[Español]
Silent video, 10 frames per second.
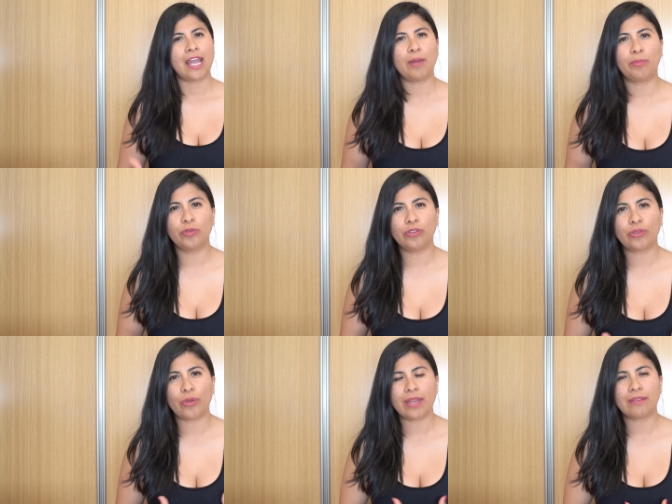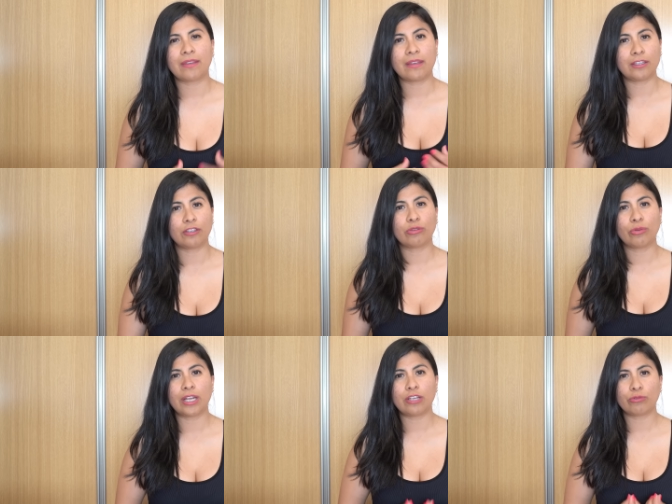El punto es que si
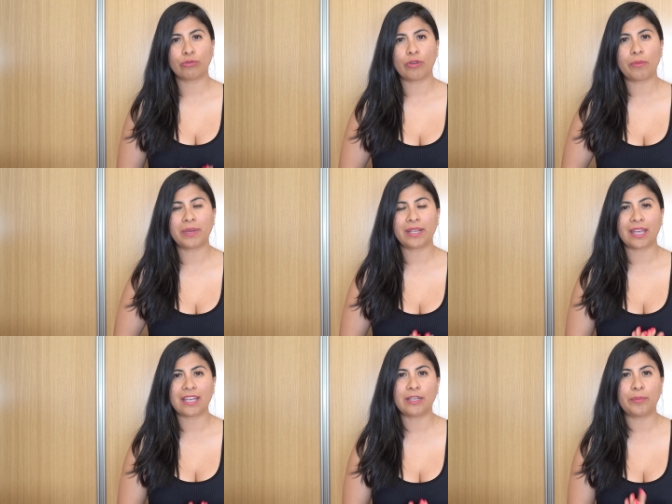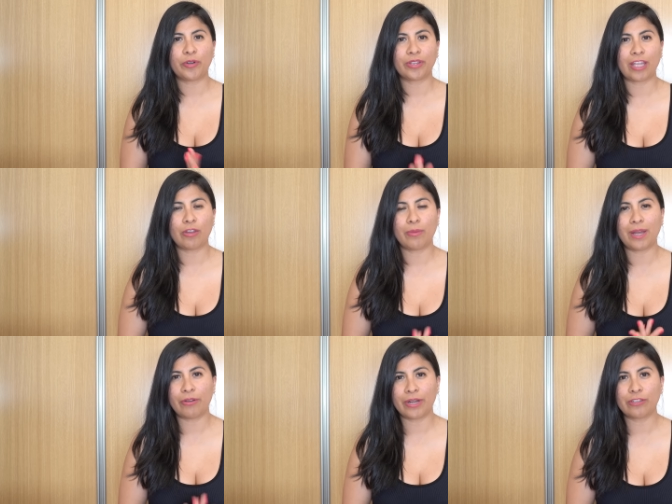tú eres un hombre que has aportado
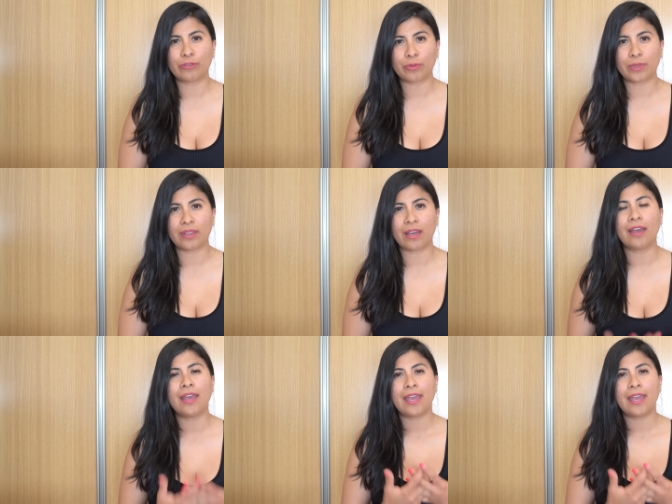valor a su vida,